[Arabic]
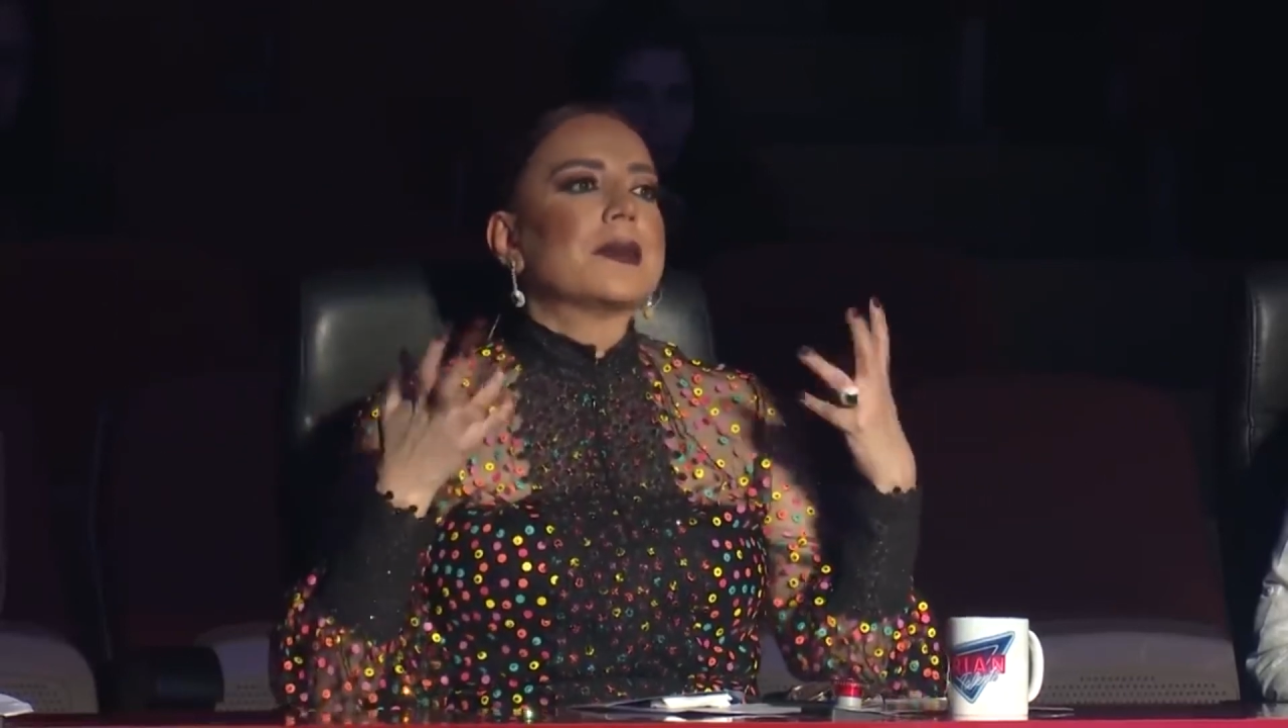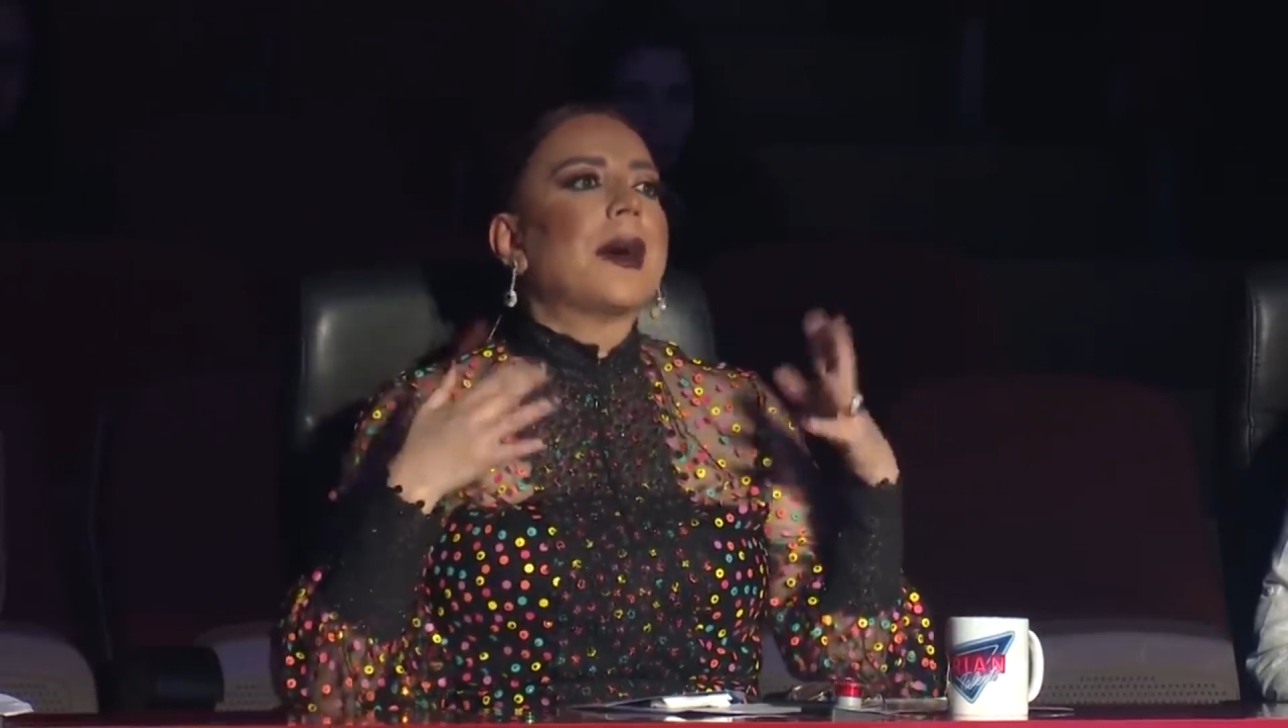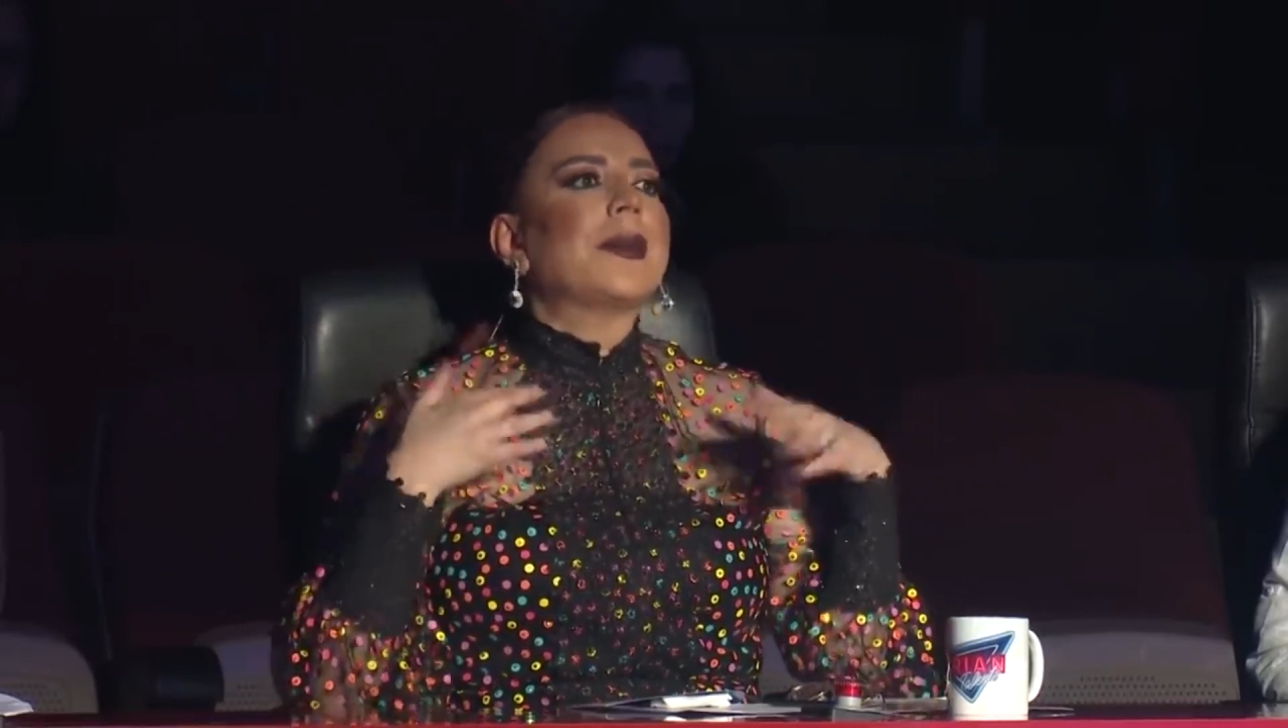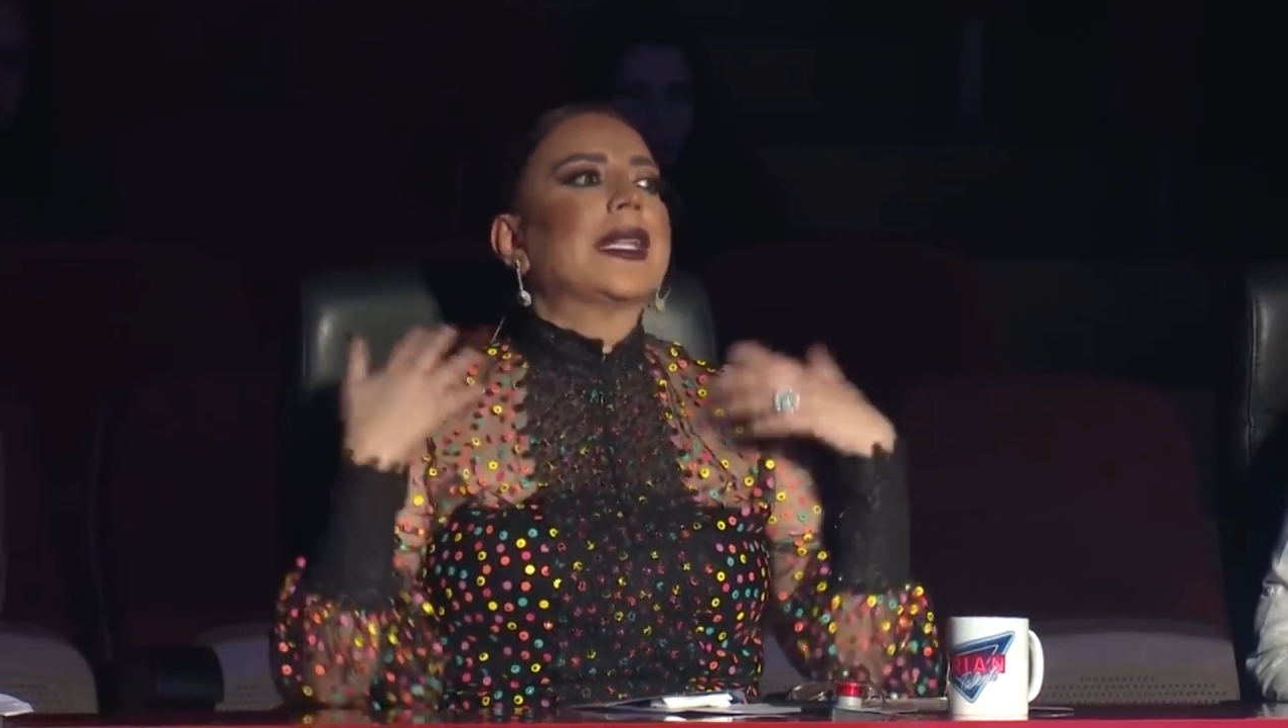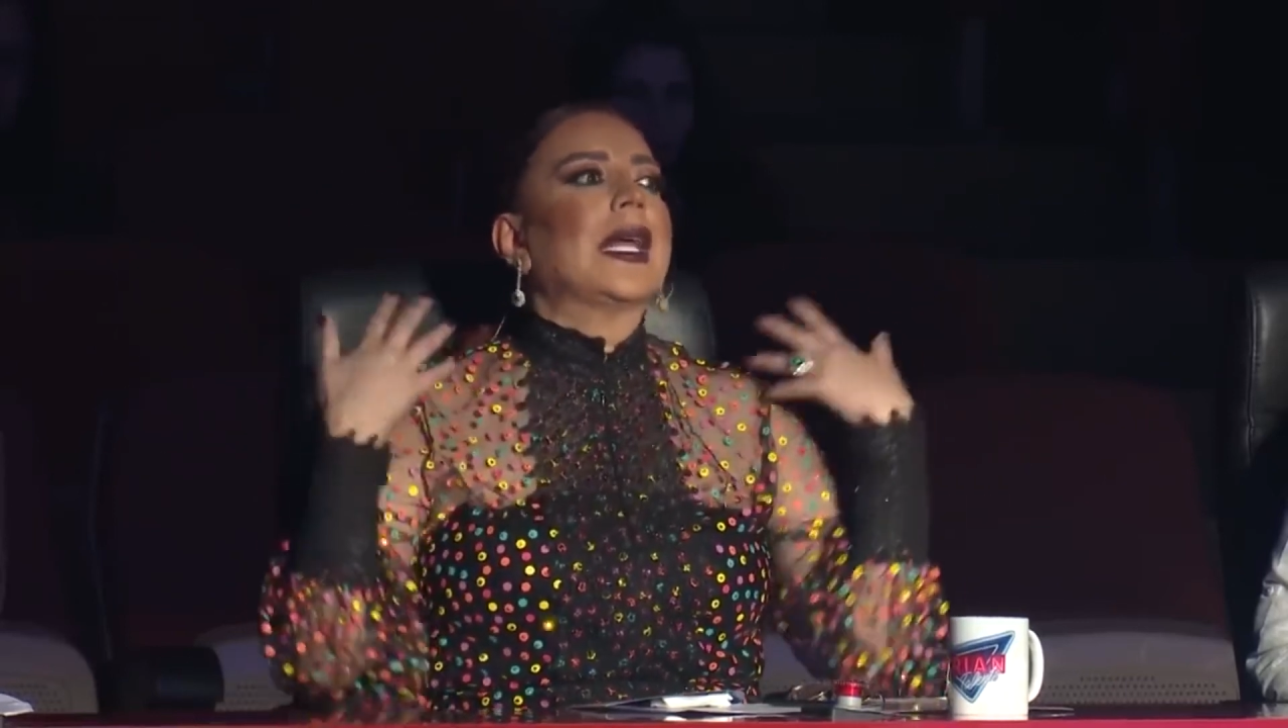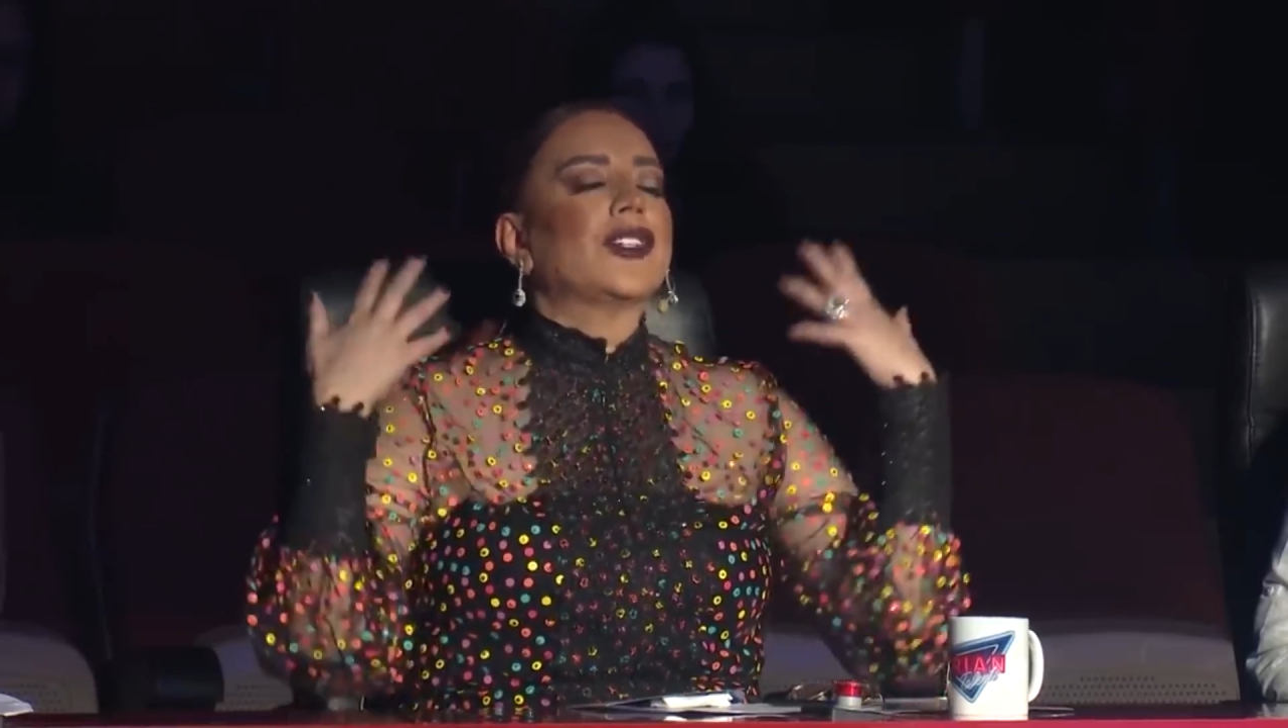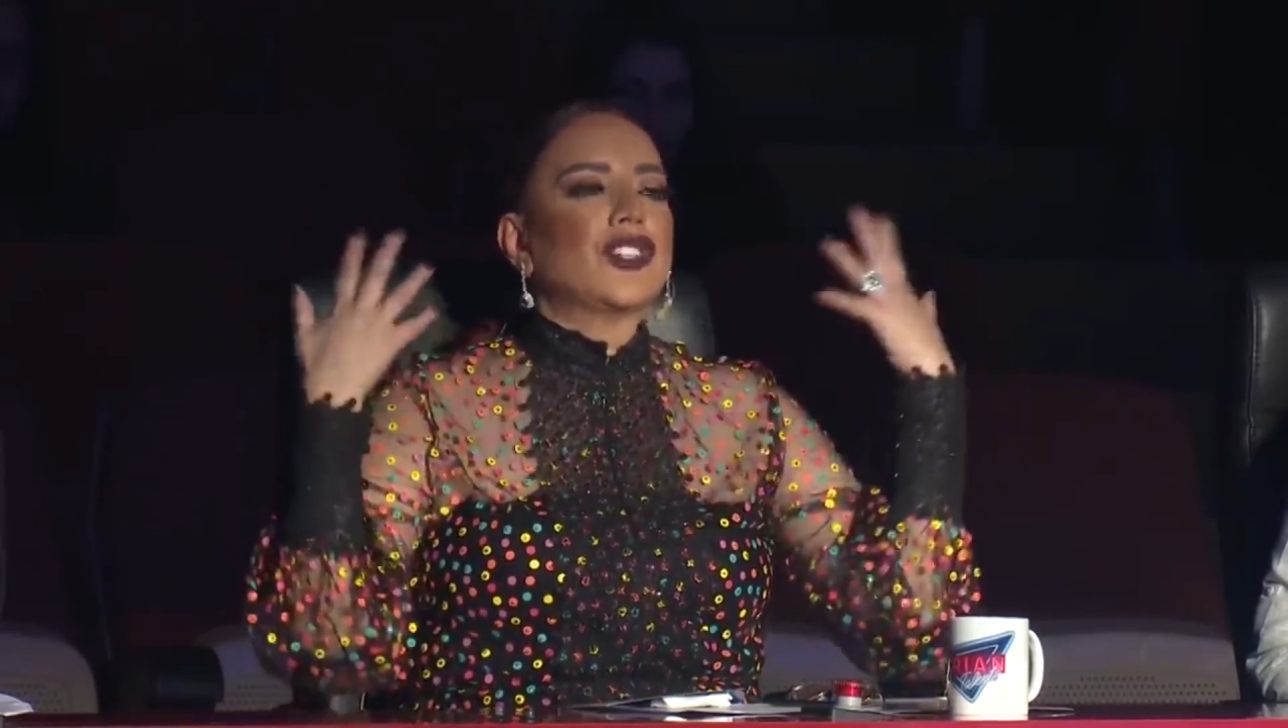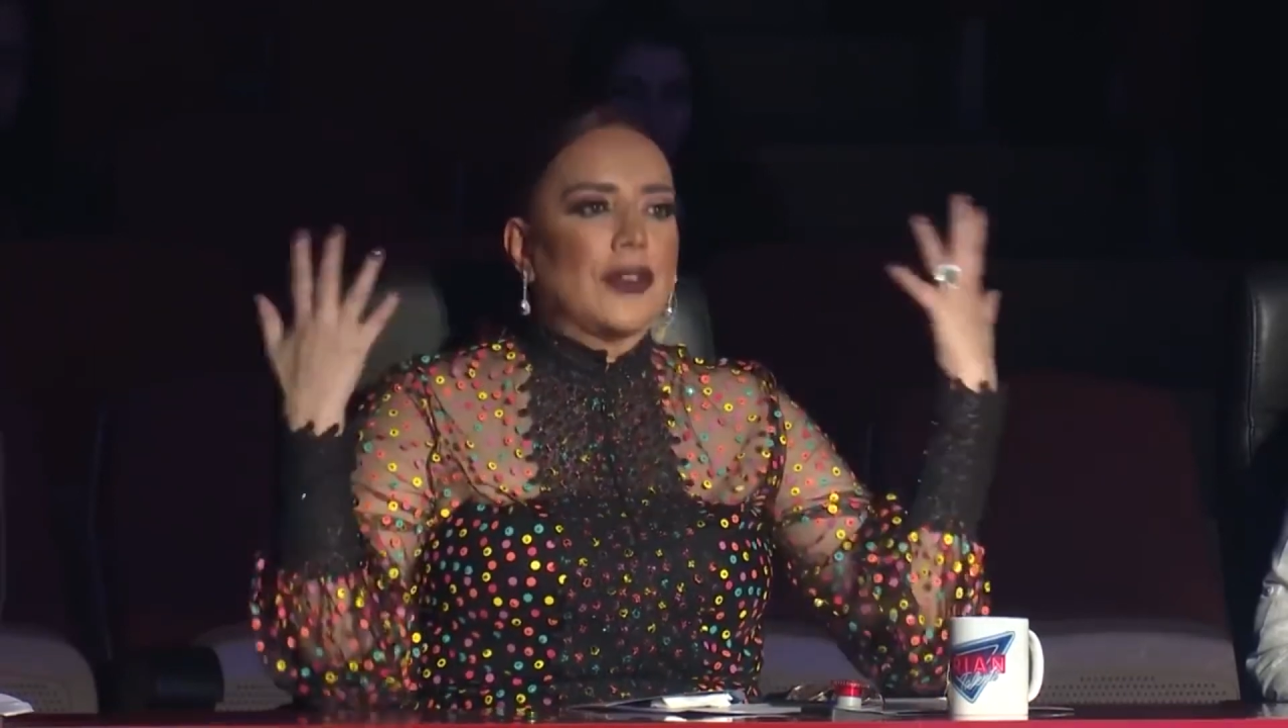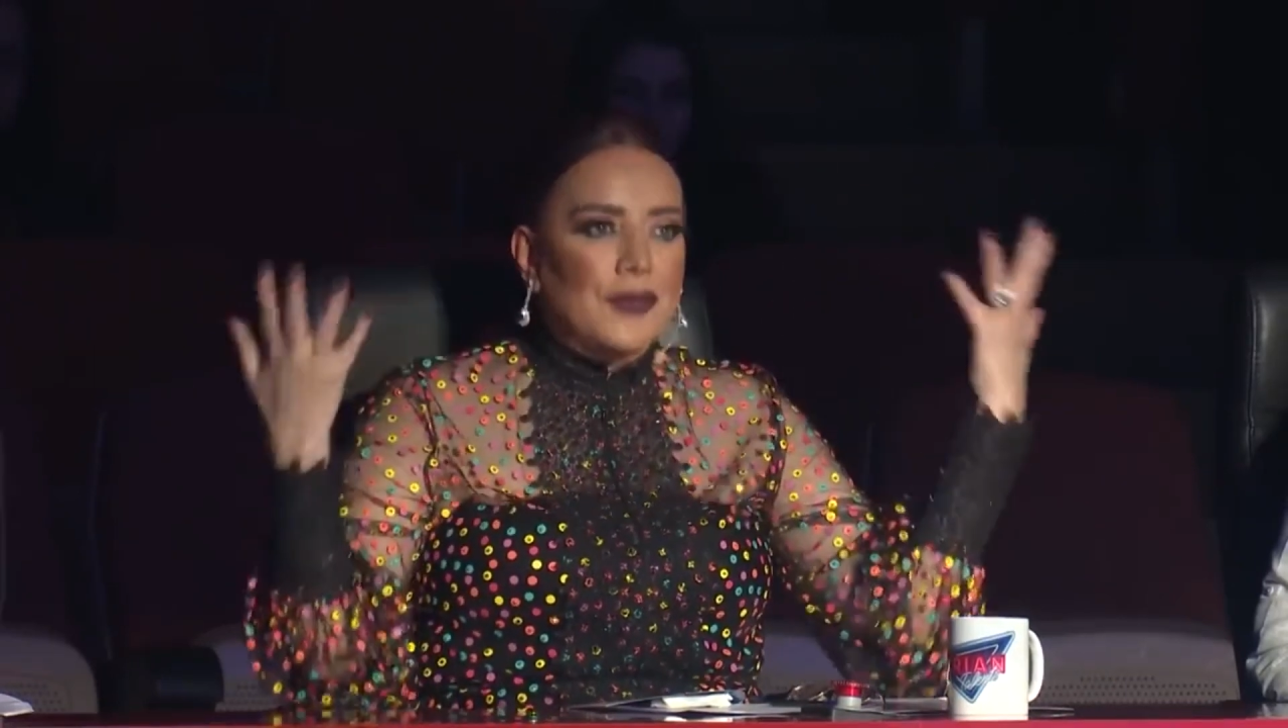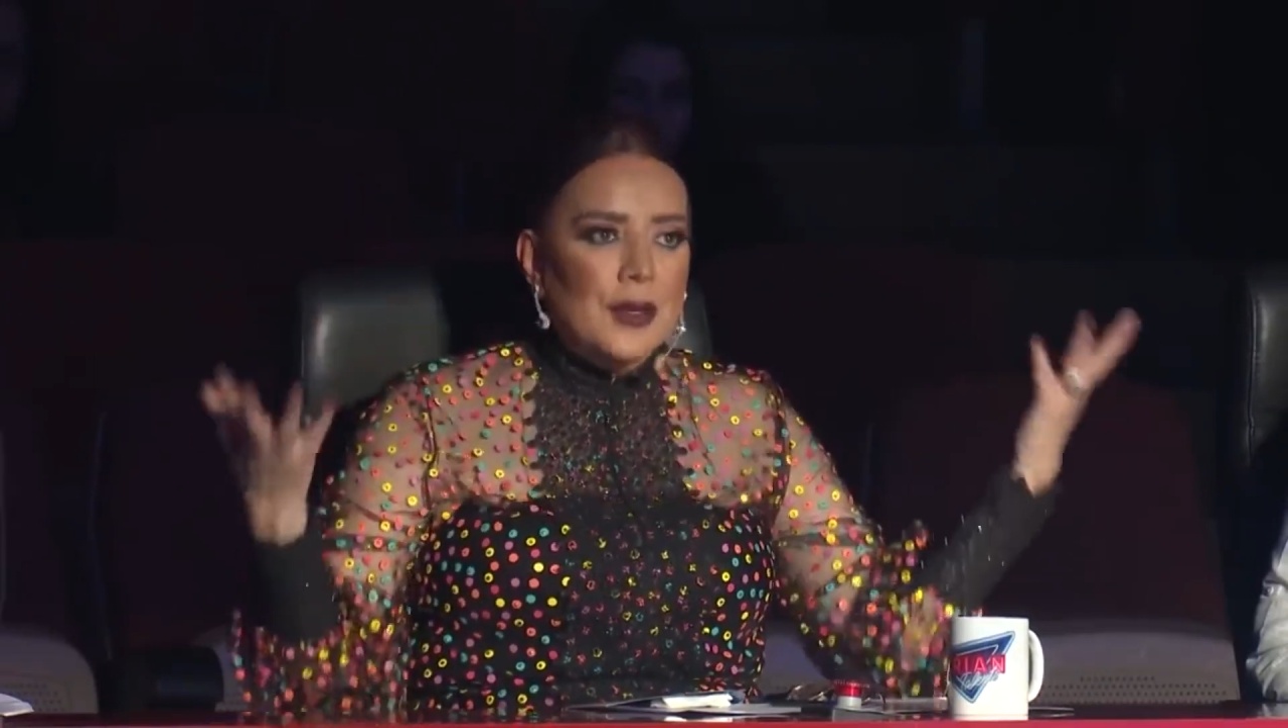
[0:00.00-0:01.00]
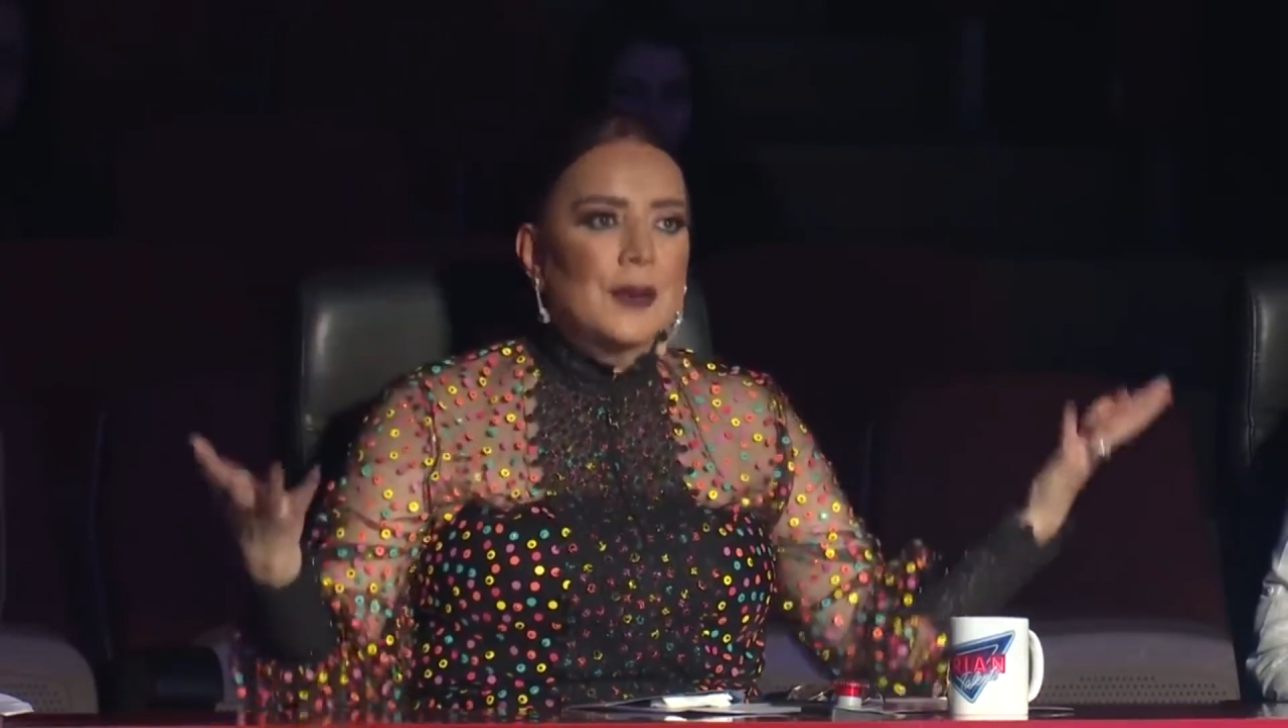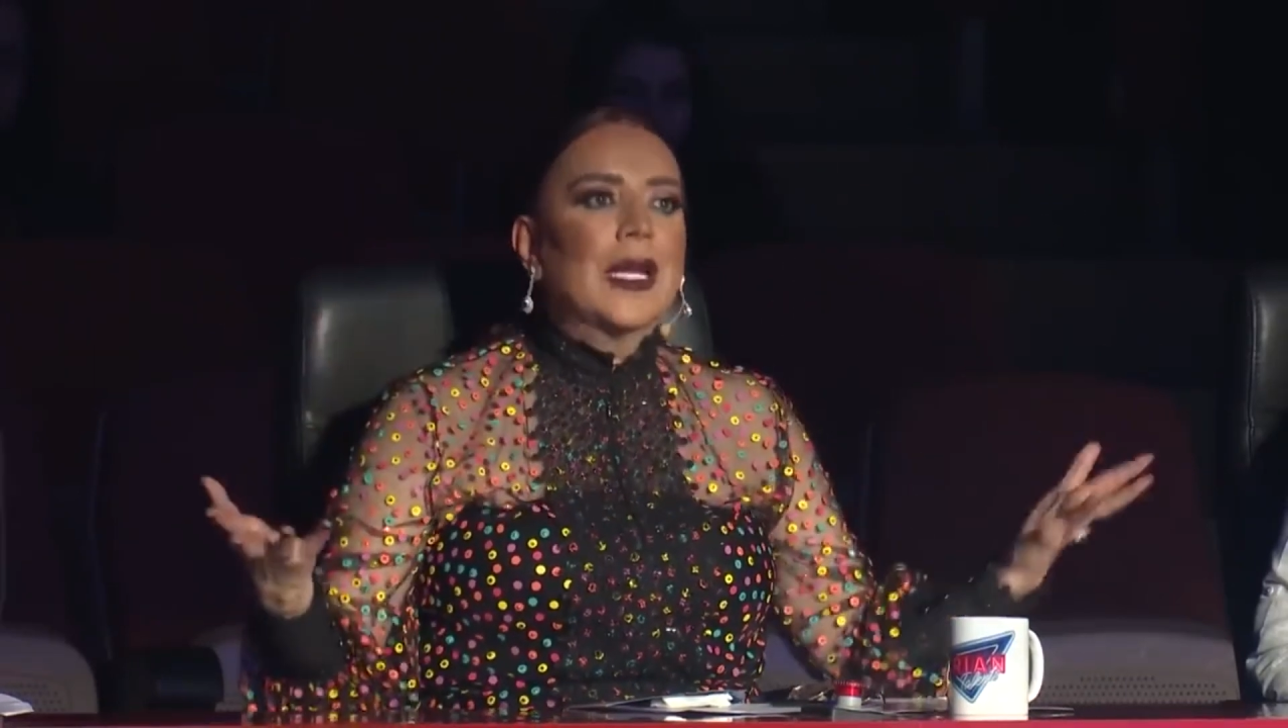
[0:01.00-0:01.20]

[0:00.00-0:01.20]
محمد نحن شايفين